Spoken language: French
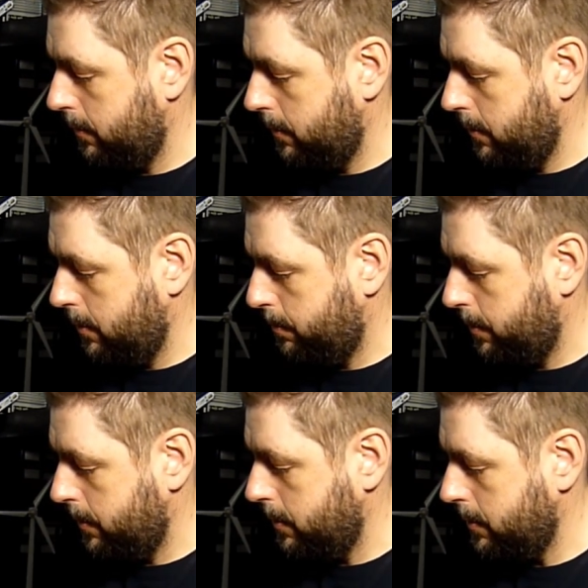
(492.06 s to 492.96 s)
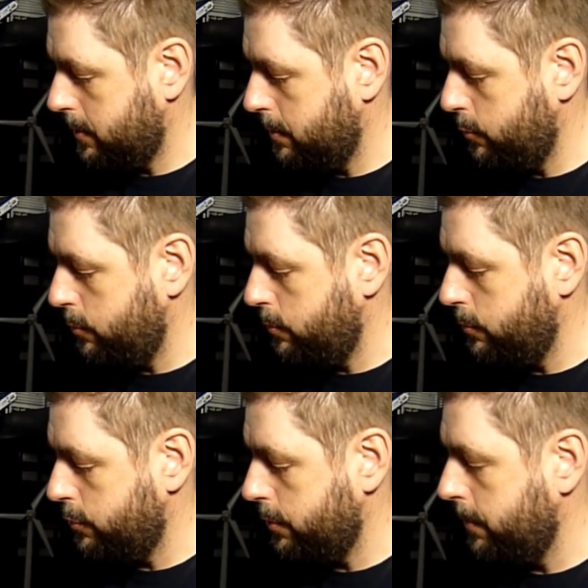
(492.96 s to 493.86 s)
Hop, ça
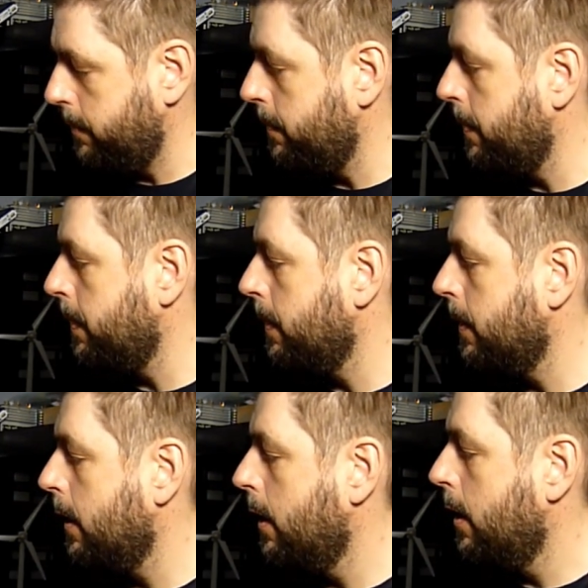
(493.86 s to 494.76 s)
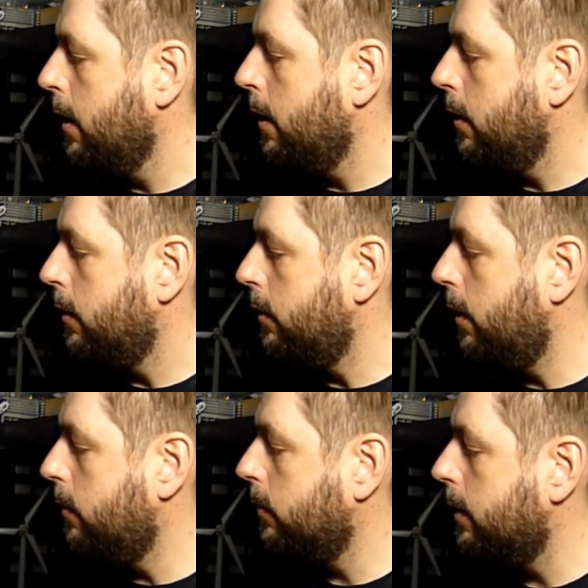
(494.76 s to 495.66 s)
bouge.
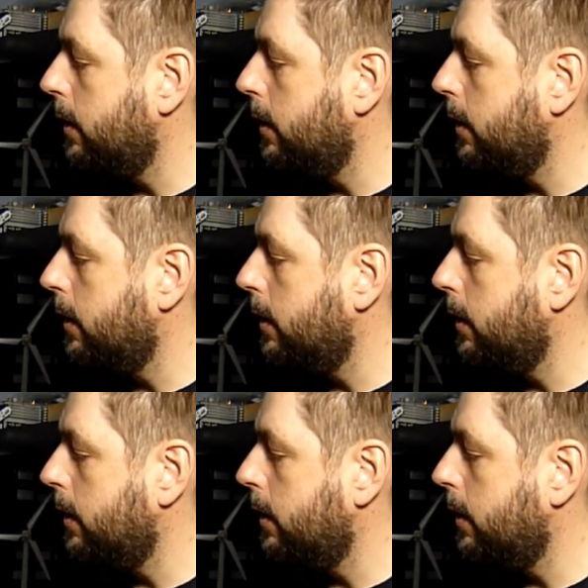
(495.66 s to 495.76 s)
Donc,